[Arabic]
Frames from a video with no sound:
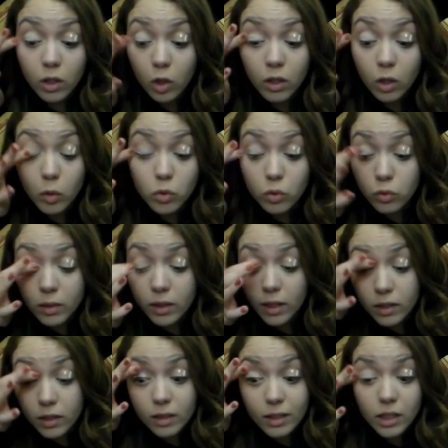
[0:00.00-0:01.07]
كنت تشوفوا بلي
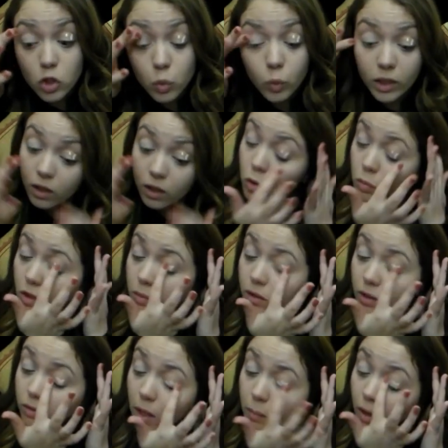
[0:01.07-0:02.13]
راني درت غير شويه ماشي
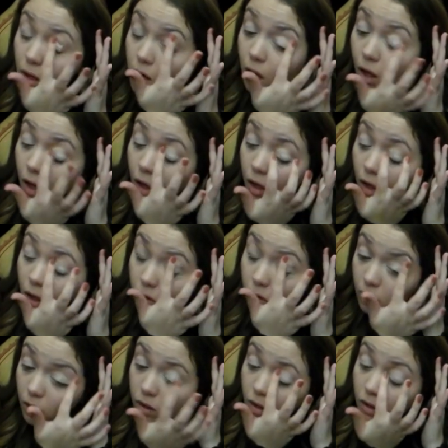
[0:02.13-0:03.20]
بزاف ما
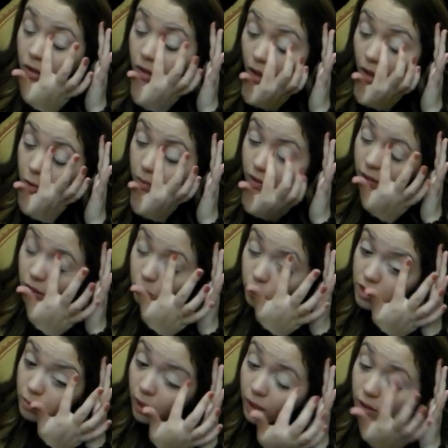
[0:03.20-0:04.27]
اليوم انا رايحه
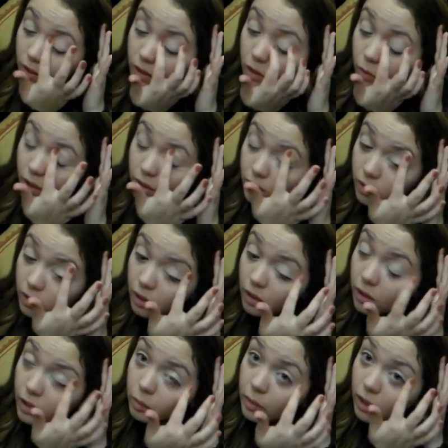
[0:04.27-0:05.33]
ولا سبعة عيديه ولا يعني
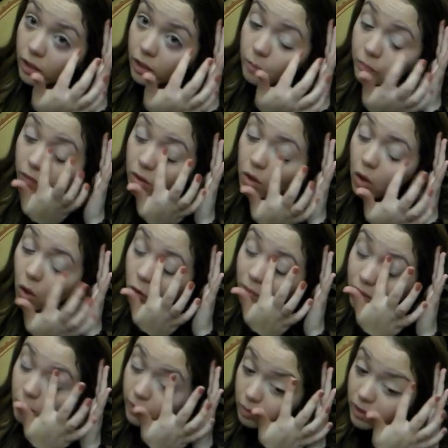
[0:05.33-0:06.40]
في عيد ميلاد
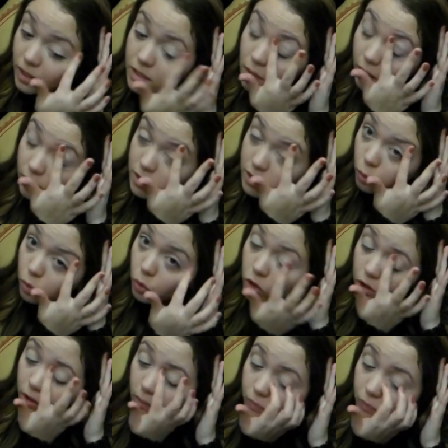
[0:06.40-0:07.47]
ومادام عيد ميلاد تما غادي نصوروا
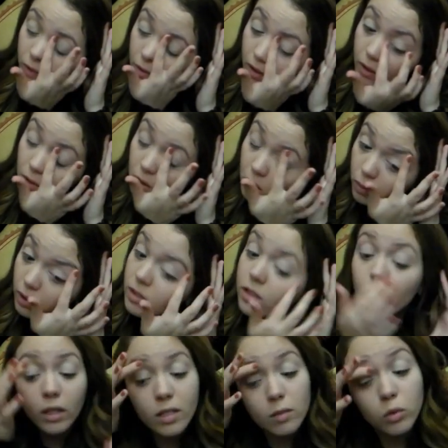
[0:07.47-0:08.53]
كلشي وكي
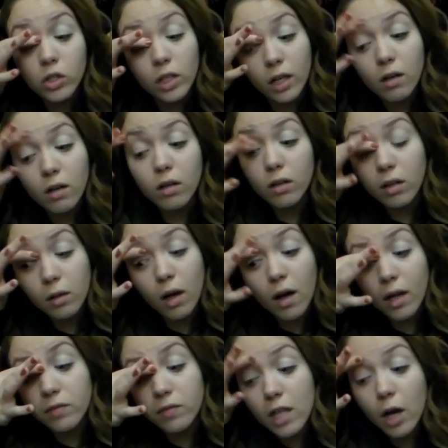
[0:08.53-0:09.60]
تصوري لازم تخرج هكا
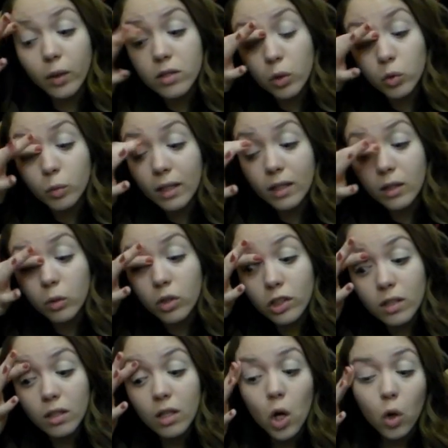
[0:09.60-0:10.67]
خايف تصوري سيرتو مع الليل
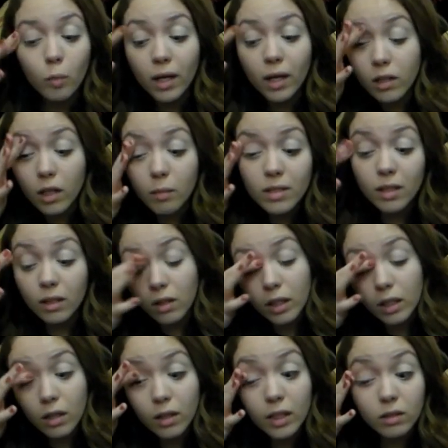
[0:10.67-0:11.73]
وكلشي ومع هاد البلاصه اللي
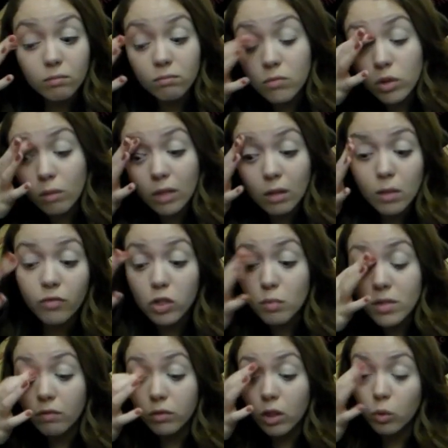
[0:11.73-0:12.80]
رايحين لها يعني شويه نورمال ما فيهاش
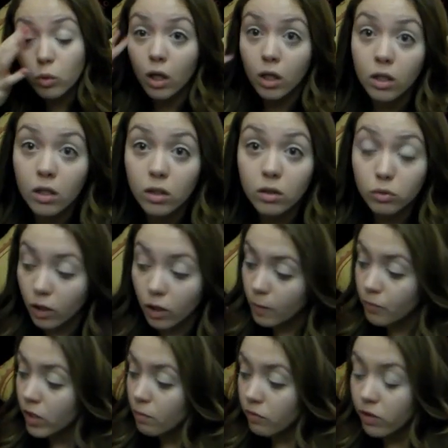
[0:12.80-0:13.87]
بزاف الضوء فوالا
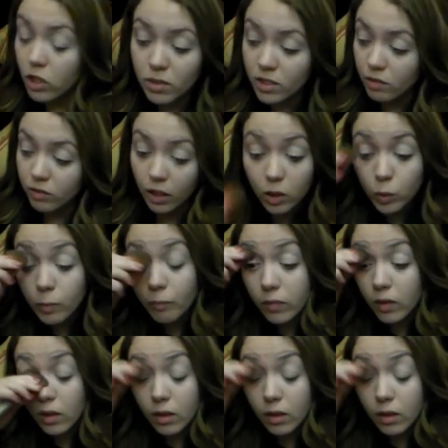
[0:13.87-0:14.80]
ما فيهاش بزاف تاع الضوء